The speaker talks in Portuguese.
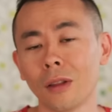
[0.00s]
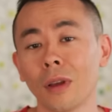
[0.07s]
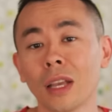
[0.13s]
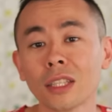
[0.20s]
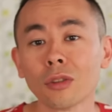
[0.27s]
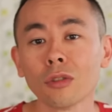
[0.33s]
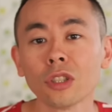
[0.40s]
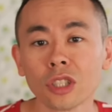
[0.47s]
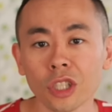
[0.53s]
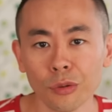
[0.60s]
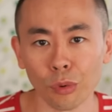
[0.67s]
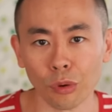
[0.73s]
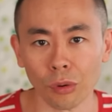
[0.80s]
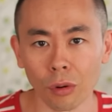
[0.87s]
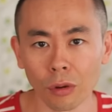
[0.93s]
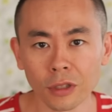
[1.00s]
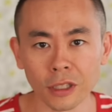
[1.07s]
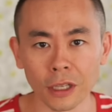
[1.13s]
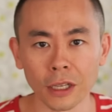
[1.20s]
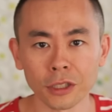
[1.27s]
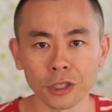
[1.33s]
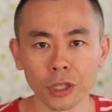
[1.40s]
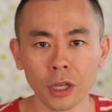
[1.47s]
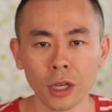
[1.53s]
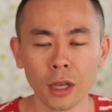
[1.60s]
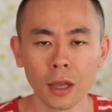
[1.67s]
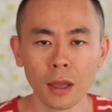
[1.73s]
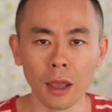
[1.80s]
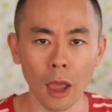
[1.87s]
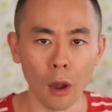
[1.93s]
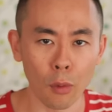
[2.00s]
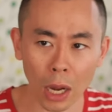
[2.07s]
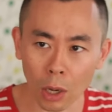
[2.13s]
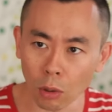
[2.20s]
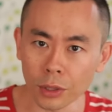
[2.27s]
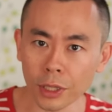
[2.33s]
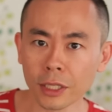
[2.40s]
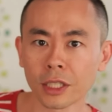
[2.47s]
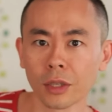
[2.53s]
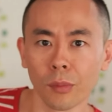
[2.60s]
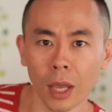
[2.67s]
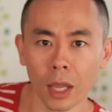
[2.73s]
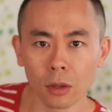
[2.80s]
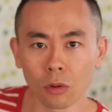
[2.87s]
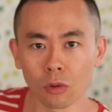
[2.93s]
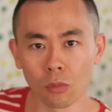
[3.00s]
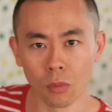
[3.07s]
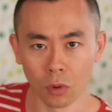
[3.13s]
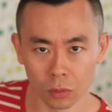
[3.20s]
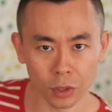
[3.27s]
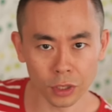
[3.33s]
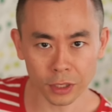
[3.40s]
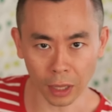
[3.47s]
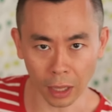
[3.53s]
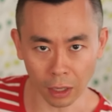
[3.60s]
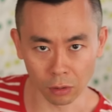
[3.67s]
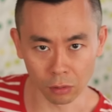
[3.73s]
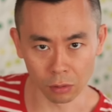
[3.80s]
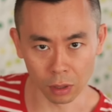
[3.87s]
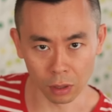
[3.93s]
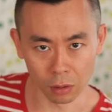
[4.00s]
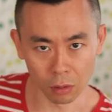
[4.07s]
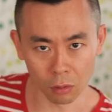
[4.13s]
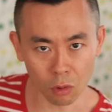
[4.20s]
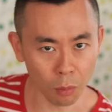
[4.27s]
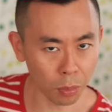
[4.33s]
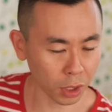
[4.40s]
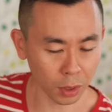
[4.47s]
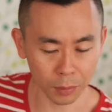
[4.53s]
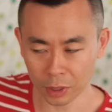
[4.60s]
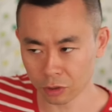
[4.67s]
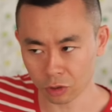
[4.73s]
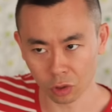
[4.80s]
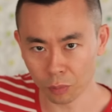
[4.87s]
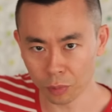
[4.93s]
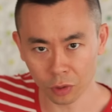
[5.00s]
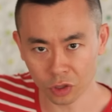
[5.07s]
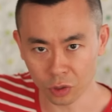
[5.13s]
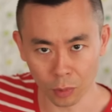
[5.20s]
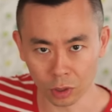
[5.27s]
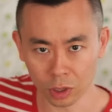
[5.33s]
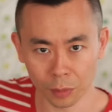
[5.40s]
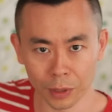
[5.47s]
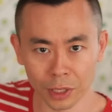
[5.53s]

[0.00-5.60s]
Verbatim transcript: Então esse é o estímulo, ou seja, é um acontecimento do mundo externo, é, é um comportamento estúpido de uma outra